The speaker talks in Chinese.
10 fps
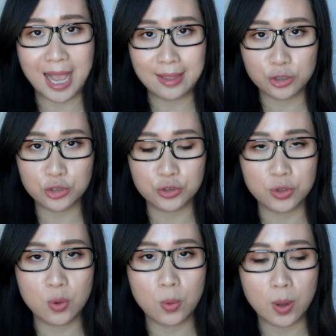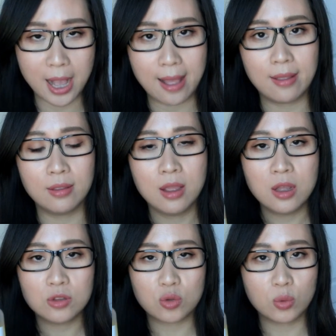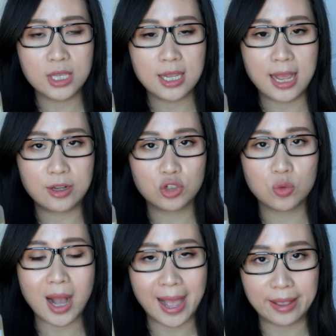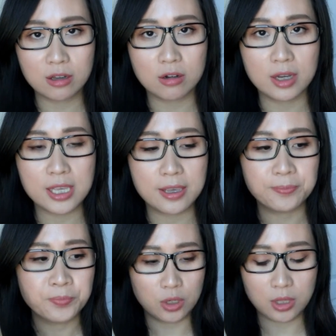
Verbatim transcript: 它的使用感总体来说还可以，